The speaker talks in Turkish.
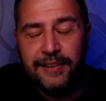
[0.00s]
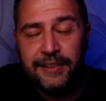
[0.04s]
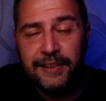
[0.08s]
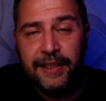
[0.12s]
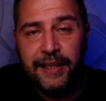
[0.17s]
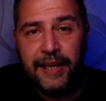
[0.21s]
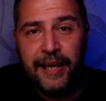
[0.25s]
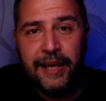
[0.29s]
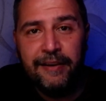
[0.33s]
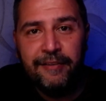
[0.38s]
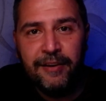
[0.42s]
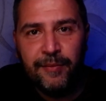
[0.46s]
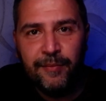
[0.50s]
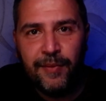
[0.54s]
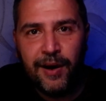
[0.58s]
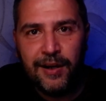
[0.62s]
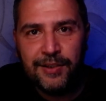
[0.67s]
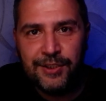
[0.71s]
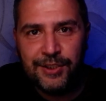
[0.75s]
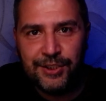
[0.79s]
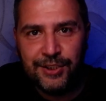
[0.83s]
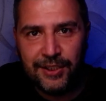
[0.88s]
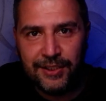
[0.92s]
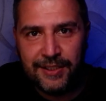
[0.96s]
Yine Evrim
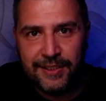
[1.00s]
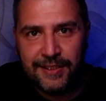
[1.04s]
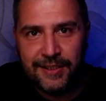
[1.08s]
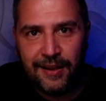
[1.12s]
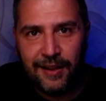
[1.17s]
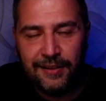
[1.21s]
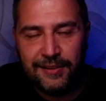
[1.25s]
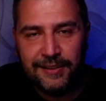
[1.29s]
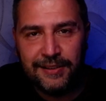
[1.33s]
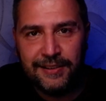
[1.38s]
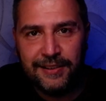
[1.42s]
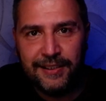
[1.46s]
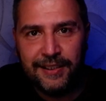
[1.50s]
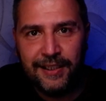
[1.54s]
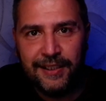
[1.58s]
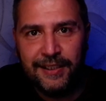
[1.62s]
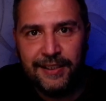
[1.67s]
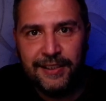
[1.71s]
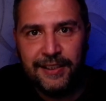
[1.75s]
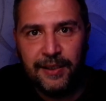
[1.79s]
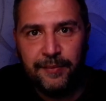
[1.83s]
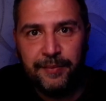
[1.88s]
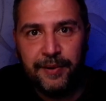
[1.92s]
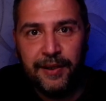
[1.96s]
Ağacı çatısı altında
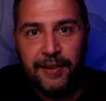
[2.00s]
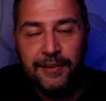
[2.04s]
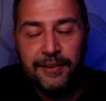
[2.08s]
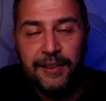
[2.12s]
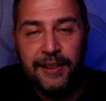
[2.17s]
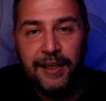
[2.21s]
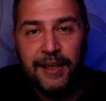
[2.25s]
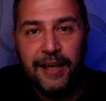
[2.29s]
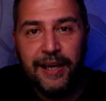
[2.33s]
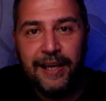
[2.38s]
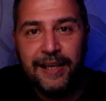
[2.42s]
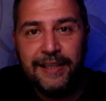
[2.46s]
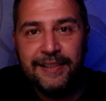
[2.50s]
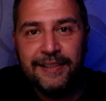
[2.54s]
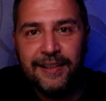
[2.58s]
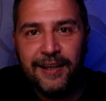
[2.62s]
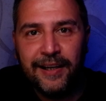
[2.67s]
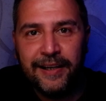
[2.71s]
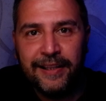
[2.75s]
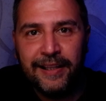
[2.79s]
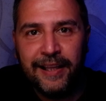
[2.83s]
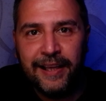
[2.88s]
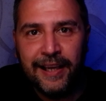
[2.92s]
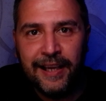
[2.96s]
yayın yapan
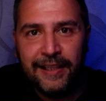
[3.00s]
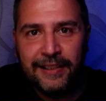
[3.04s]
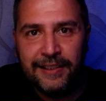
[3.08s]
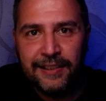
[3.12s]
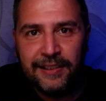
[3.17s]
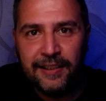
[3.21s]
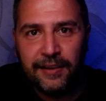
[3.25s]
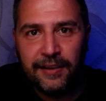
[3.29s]
Eda ile Edi